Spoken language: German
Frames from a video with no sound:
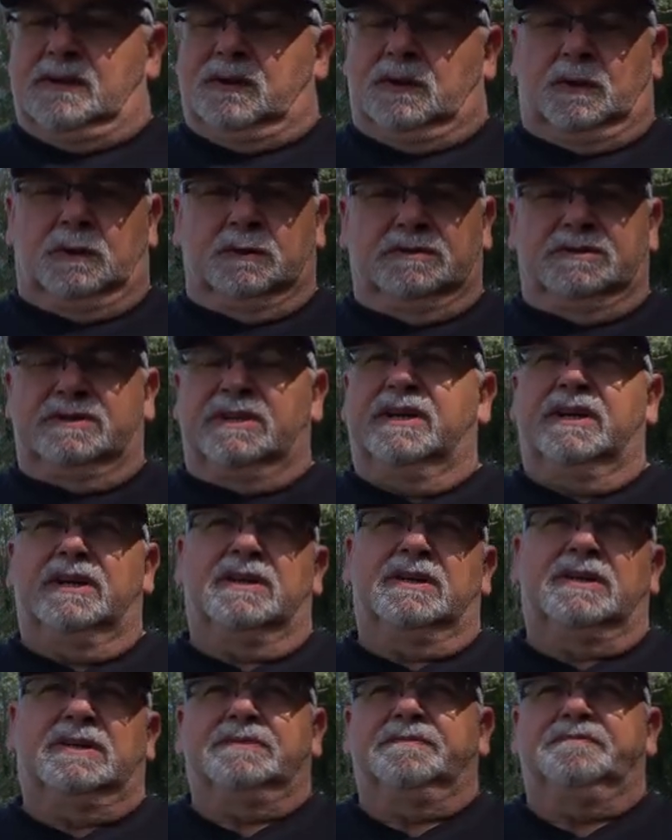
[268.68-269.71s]
Und
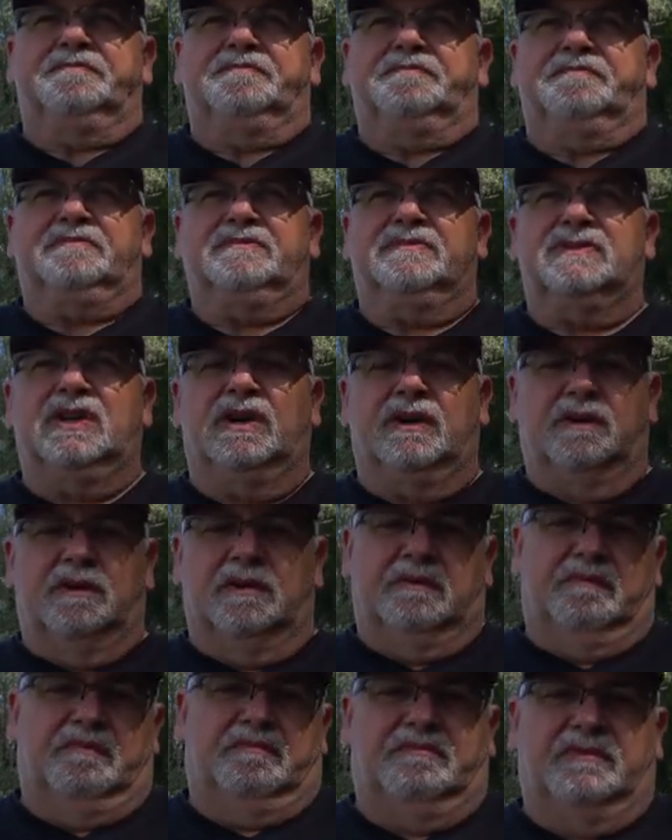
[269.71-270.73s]
ja,
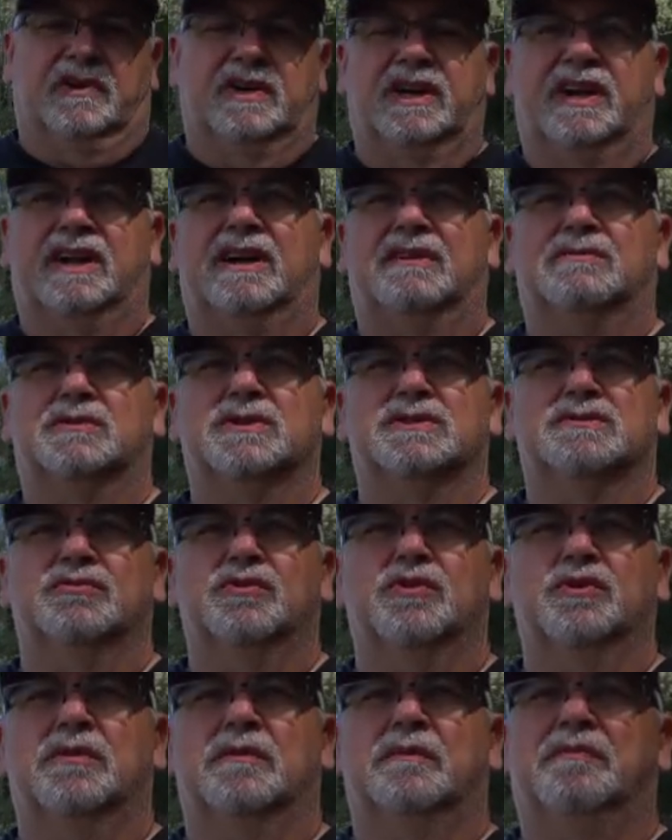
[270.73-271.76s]
wenn einer was
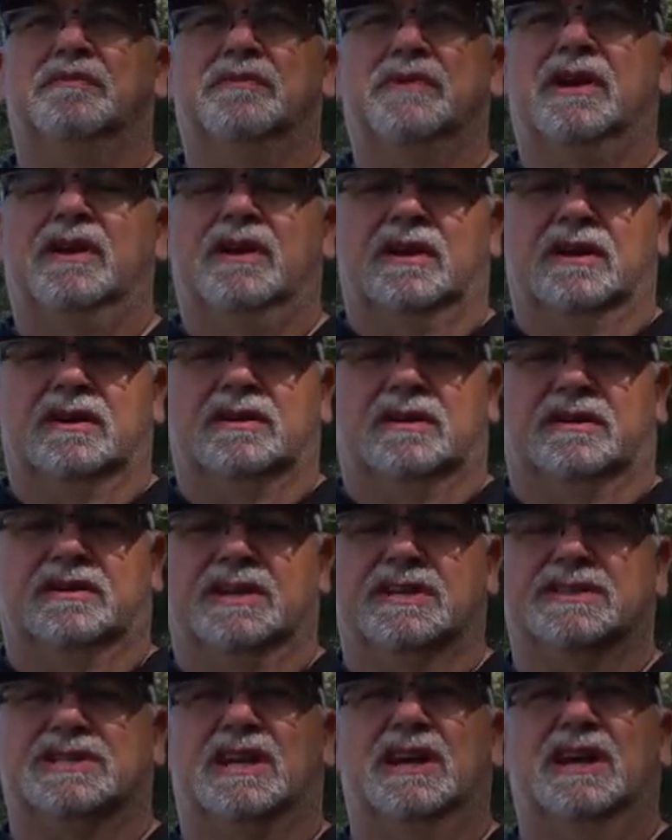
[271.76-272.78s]
will,
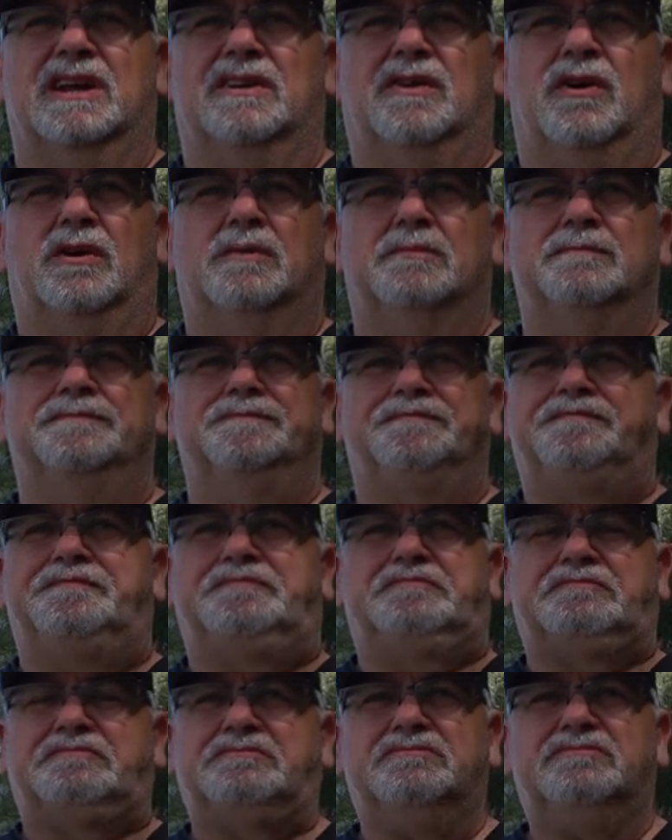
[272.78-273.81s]
kann er es gern haben.
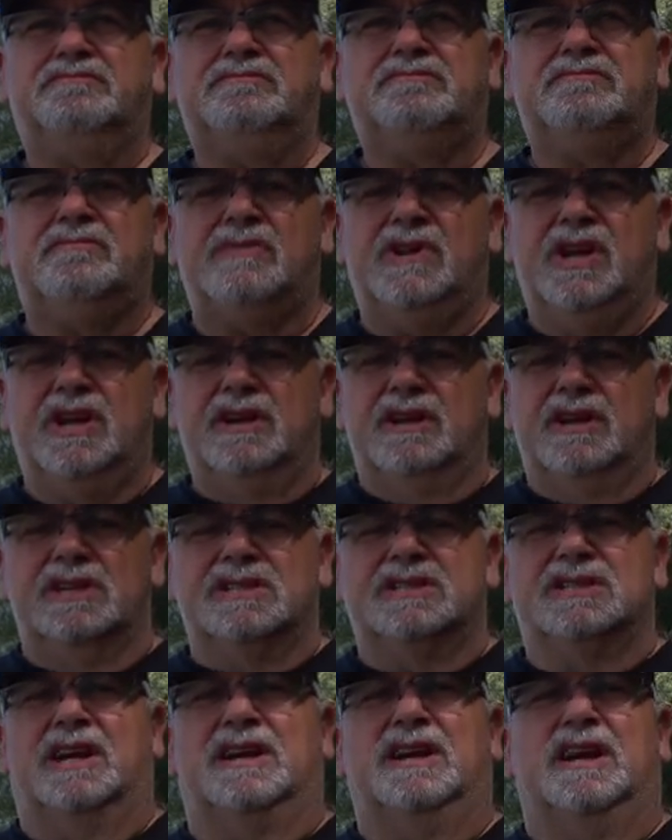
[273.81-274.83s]

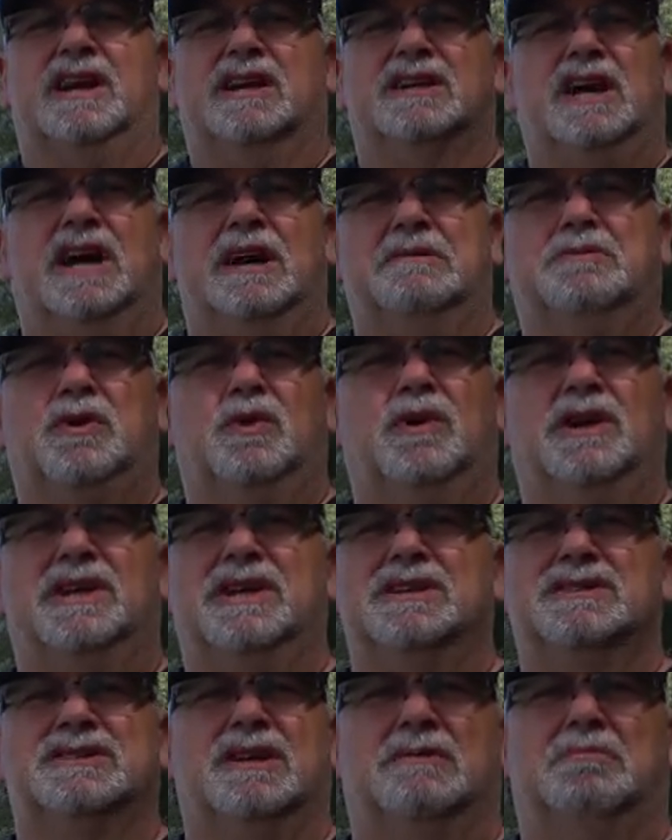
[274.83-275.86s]
Es sind auch
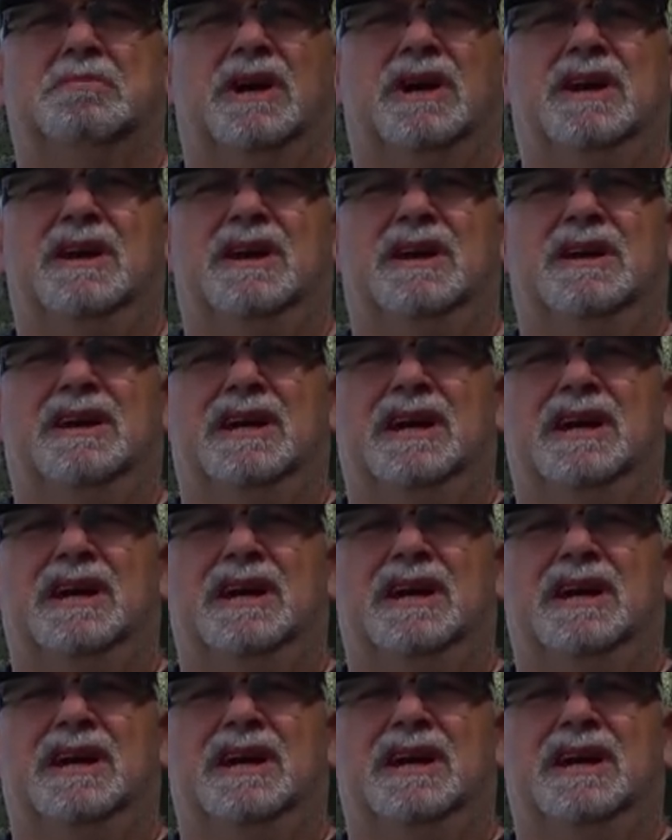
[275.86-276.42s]
Camcorders dabei, auch